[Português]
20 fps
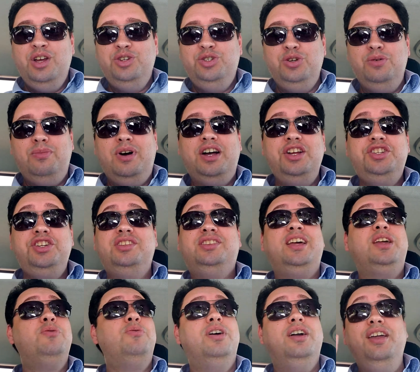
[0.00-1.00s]
Jumanji
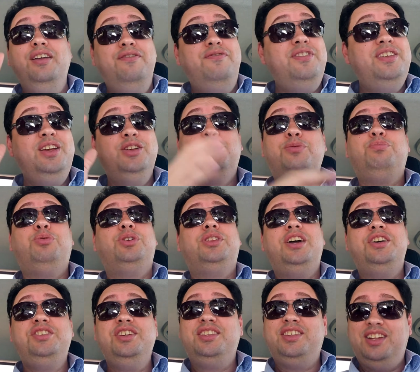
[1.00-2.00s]
tem um infinito
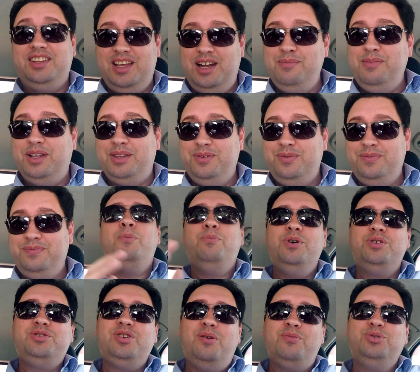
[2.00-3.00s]
poder de entretenimento.
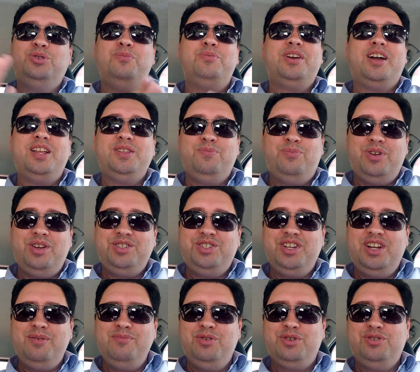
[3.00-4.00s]
Pessoal, muito obrigado por
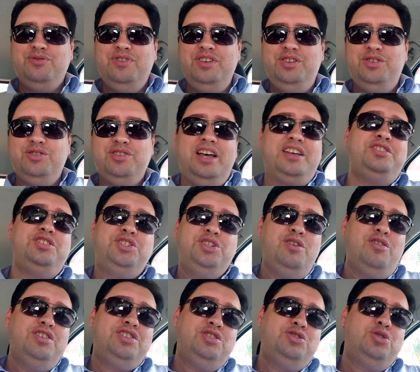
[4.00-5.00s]
assistirem meus vídeos.
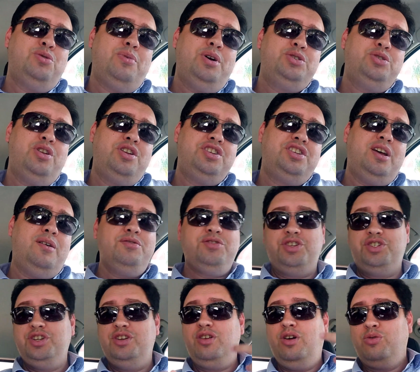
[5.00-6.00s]
Assistiram esse Jumanji original?
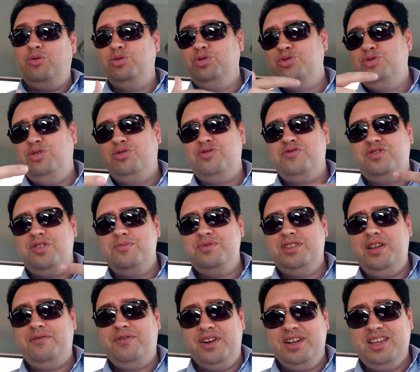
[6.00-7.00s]
Assistiram algum dos outros filmes
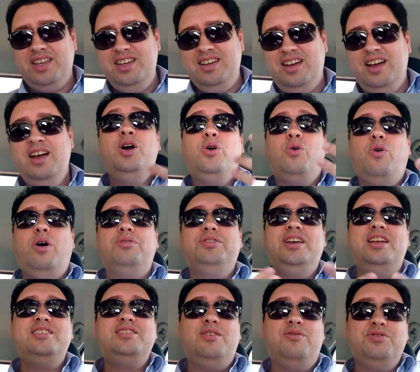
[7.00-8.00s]
da franquia? Qual
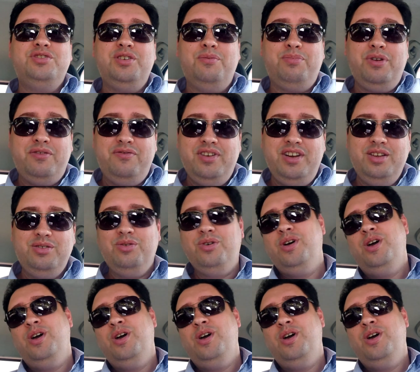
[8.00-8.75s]
deles é o seu preferido?